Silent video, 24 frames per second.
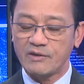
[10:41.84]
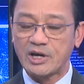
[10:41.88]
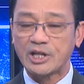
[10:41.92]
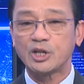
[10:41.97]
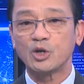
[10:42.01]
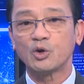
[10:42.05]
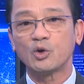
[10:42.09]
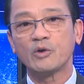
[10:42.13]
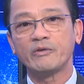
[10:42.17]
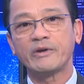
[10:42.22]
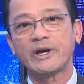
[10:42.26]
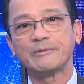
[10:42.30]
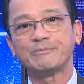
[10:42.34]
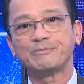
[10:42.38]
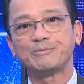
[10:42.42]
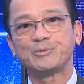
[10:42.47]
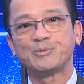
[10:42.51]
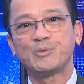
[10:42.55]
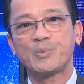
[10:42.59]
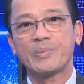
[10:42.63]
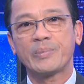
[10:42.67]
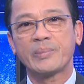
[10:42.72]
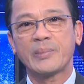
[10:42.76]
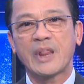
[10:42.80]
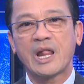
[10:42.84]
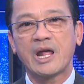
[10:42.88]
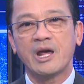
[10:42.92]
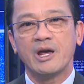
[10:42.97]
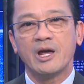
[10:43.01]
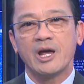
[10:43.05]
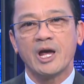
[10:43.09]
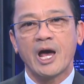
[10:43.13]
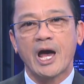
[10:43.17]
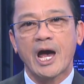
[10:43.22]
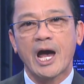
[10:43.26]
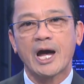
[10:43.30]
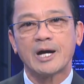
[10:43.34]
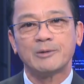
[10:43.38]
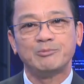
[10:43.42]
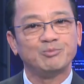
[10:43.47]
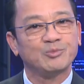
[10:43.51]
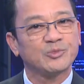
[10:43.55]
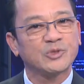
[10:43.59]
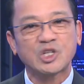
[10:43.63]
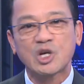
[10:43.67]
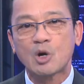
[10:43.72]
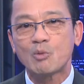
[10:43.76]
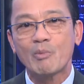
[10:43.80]
và thưa quý vị à,
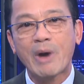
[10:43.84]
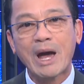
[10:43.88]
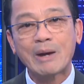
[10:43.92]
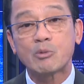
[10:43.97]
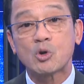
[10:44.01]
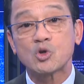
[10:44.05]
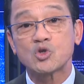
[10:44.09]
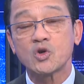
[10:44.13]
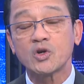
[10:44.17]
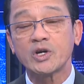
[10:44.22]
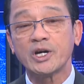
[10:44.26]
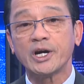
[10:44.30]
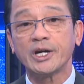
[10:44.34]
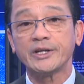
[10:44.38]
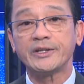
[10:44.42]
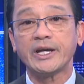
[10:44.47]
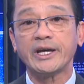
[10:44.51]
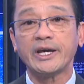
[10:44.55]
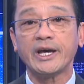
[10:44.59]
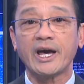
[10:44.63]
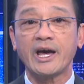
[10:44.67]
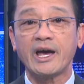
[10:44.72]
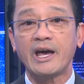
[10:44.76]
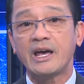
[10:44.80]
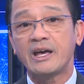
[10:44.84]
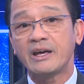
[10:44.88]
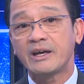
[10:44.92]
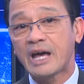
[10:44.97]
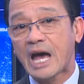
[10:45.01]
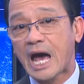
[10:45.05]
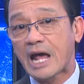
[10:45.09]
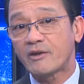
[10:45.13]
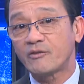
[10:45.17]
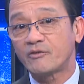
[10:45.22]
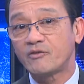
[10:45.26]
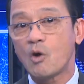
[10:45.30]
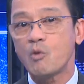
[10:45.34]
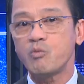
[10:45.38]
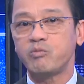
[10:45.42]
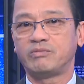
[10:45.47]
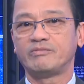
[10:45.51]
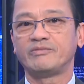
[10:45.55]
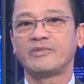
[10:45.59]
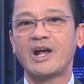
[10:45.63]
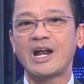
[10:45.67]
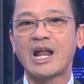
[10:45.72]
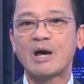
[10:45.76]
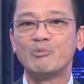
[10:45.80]
trong mắt một số người thì à, hạnh phúc
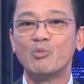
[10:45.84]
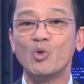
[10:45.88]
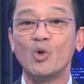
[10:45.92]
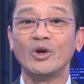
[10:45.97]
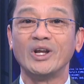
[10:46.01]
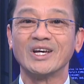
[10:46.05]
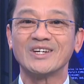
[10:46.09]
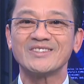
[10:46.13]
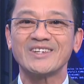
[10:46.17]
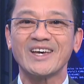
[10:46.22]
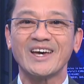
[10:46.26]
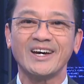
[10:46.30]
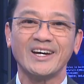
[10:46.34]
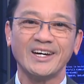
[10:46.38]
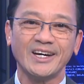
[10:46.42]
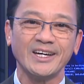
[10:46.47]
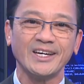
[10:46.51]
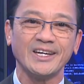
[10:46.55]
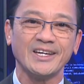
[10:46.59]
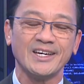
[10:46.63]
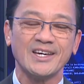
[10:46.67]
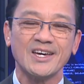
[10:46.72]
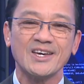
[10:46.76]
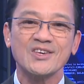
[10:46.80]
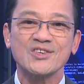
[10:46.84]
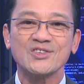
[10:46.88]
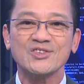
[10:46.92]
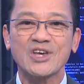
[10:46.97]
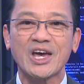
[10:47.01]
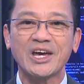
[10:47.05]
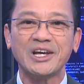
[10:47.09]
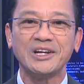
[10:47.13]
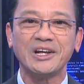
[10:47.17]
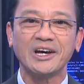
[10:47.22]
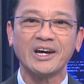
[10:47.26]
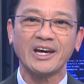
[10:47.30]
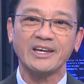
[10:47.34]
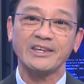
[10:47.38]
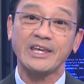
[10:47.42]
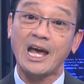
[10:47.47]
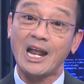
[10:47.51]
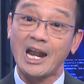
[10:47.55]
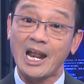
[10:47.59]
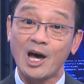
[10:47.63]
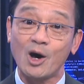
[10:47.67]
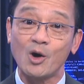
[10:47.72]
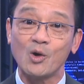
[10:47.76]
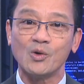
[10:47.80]
đó là mua được xe hơi xây được
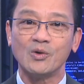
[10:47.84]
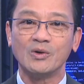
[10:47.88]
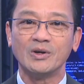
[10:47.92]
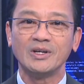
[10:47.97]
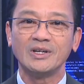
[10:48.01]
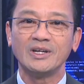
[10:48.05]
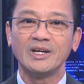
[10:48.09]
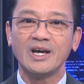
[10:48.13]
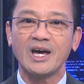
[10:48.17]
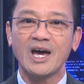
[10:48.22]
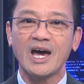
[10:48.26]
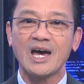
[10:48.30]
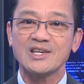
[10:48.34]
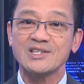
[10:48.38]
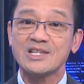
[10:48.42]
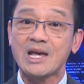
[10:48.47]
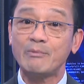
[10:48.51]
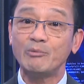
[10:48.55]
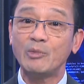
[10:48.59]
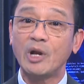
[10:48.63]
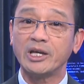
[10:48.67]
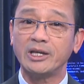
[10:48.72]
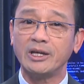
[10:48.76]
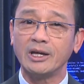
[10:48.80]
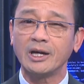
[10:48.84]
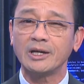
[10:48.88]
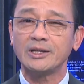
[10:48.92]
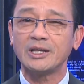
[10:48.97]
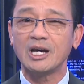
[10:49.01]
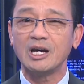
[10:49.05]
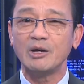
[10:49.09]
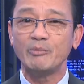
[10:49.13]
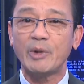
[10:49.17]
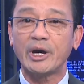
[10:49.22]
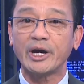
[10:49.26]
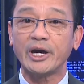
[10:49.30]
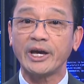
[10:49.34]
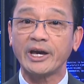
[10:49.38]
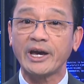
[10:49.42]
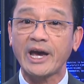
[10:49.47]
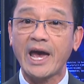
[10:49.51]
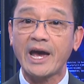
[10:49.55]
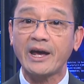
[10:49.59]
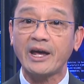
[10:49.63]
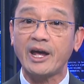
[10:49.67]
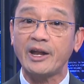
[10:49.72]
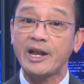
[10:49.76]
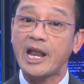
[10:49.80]
nhà lầu à, sắm được những cái thứ mà người
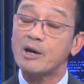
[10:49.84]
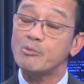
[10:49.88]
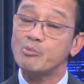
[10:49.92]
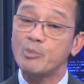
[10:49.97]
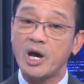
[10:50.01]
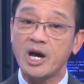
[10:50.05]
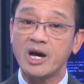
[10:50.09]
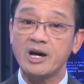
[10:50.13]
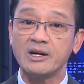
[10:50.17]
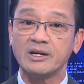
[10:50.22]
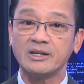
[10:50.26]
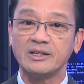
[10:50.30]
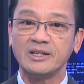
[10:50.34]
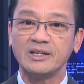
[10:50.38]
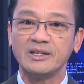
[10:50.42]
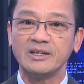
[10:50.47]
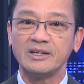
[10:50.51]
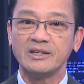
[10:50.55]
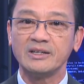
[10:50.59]
khác à, đang mơ